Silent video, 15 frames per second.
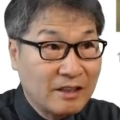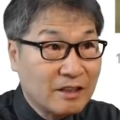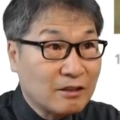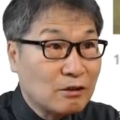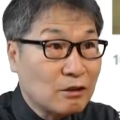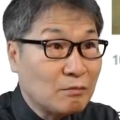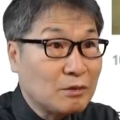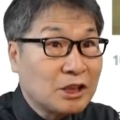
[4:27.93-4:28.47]

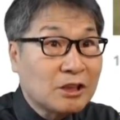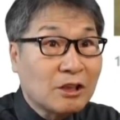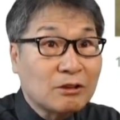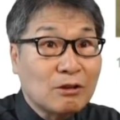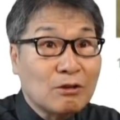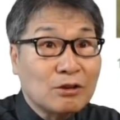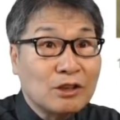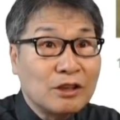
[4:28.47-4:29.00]
그리고 미스터
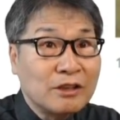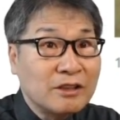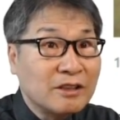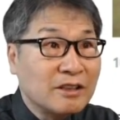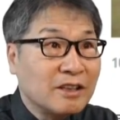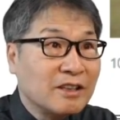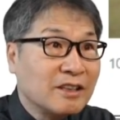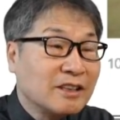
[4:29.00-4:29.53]
트롯은
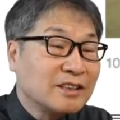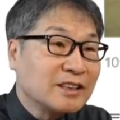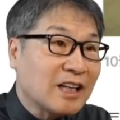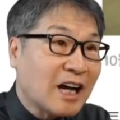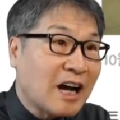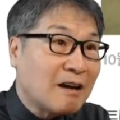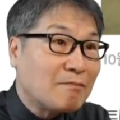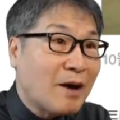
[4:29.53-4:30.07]

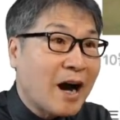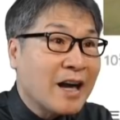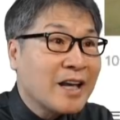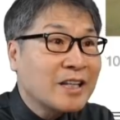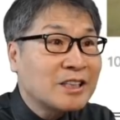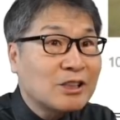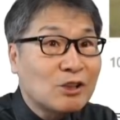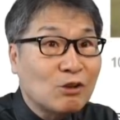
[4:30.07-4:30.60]
자
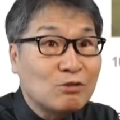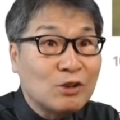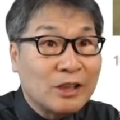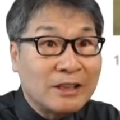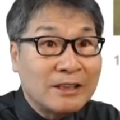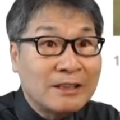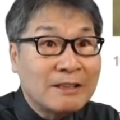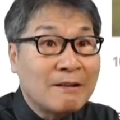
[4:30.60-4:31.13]
마의
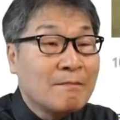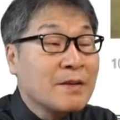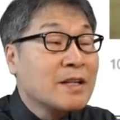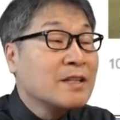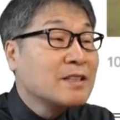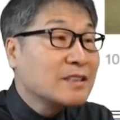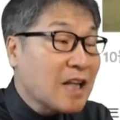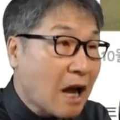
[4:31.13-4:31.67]
시청률인
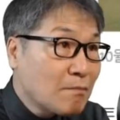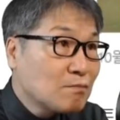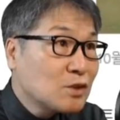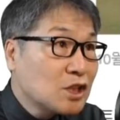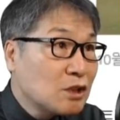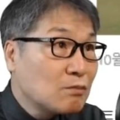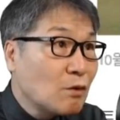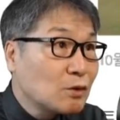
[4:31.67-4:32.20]

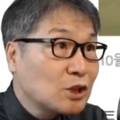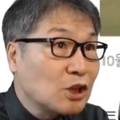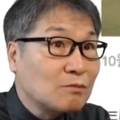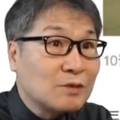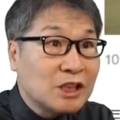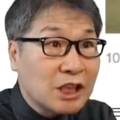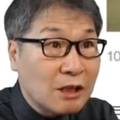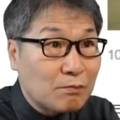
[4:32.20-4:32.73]

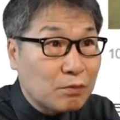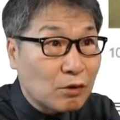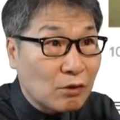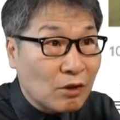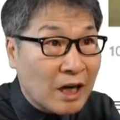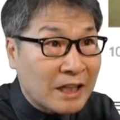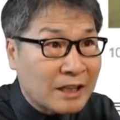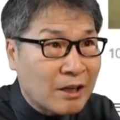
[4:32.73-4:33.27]

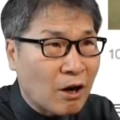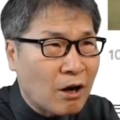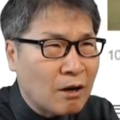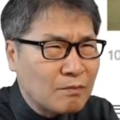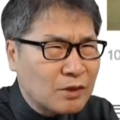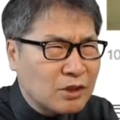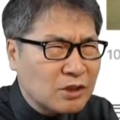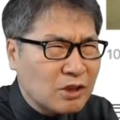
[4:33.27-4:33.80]
35.7%라는
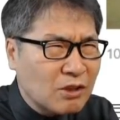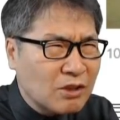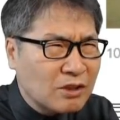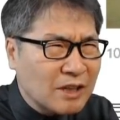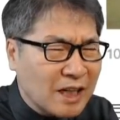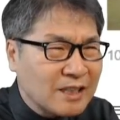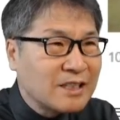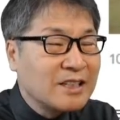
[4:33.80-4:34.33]

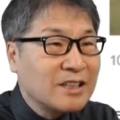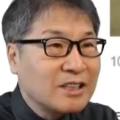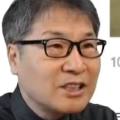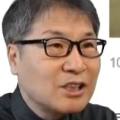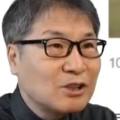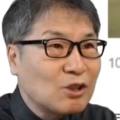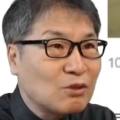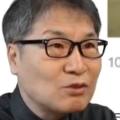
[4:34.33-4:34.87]
엄청난
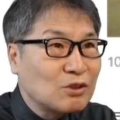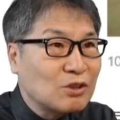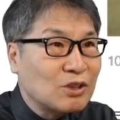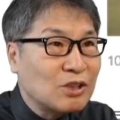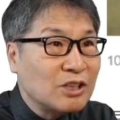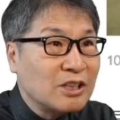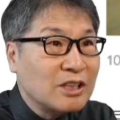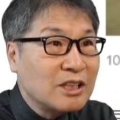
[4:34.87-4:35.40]

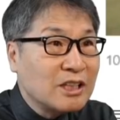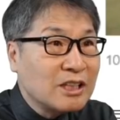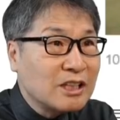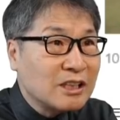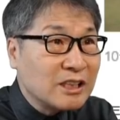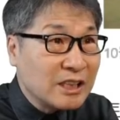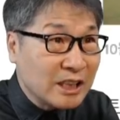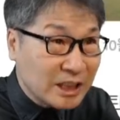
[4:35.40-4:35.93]
시청률을
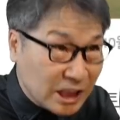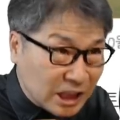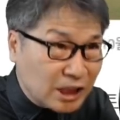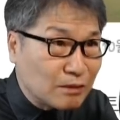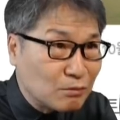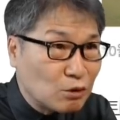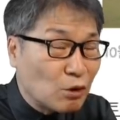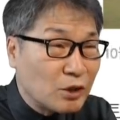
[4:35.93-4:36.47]
이
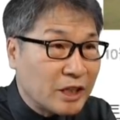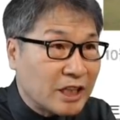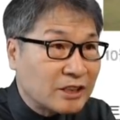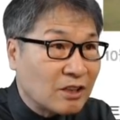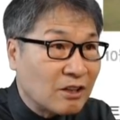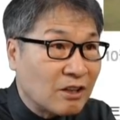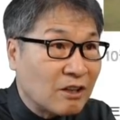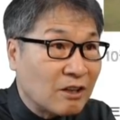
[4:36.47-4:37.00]
찍음으로
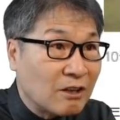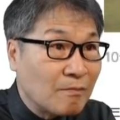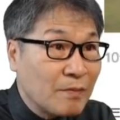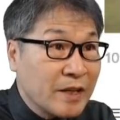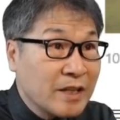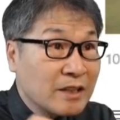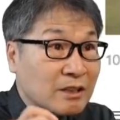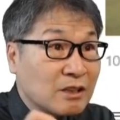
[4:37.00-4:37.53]
인해서
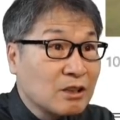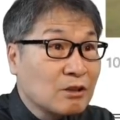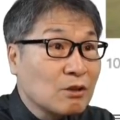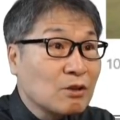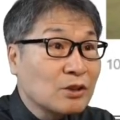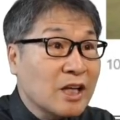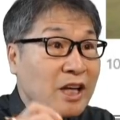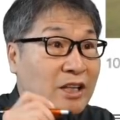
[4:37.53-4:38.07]

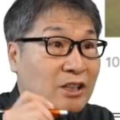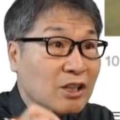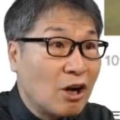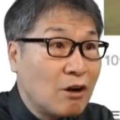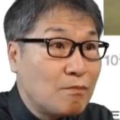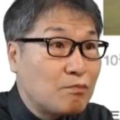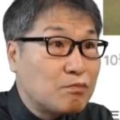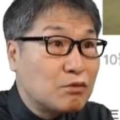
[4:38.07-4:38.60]
트롯의
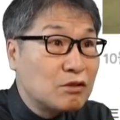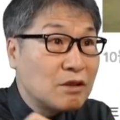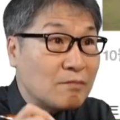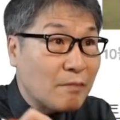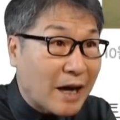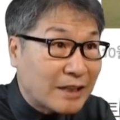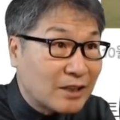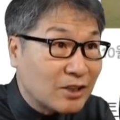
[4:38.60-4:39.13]
열풍을
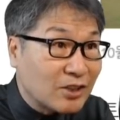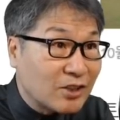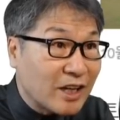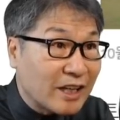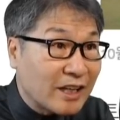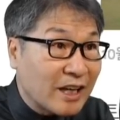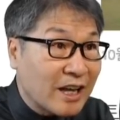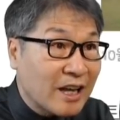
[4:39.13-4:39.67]

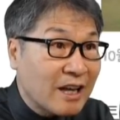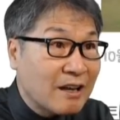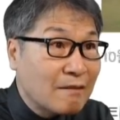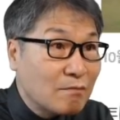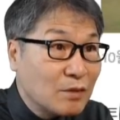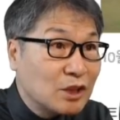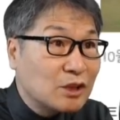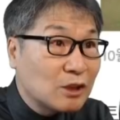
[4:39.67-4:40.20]
만들어낸 게
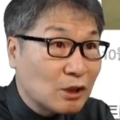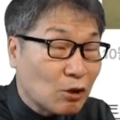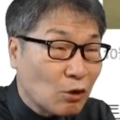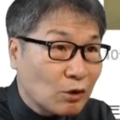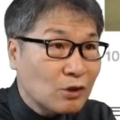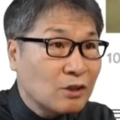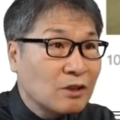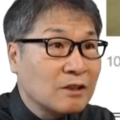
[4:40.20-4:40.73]

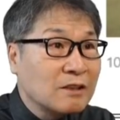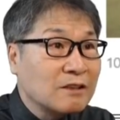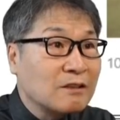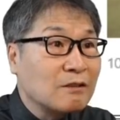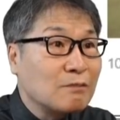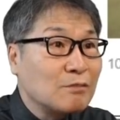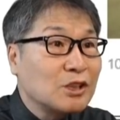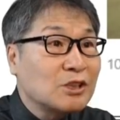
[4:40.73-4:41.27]
미스트롯
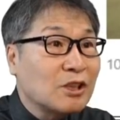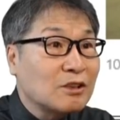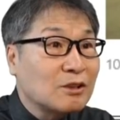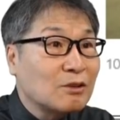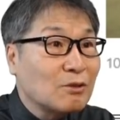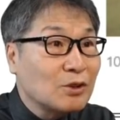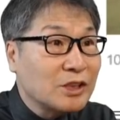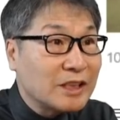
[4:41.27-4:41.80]
그리고 미스터
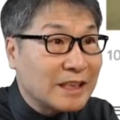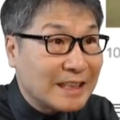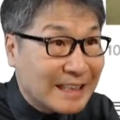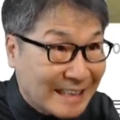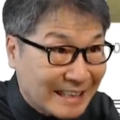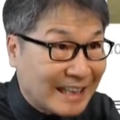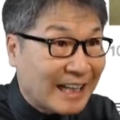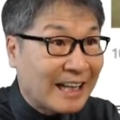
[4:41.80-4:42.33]

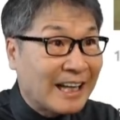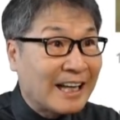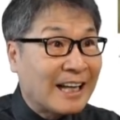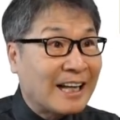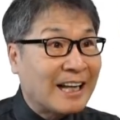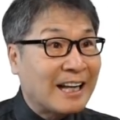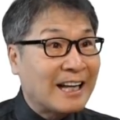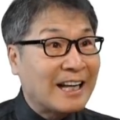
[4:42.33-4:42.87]

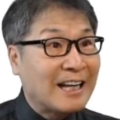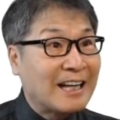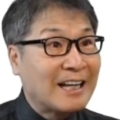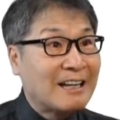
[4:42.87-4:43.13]
트롯인데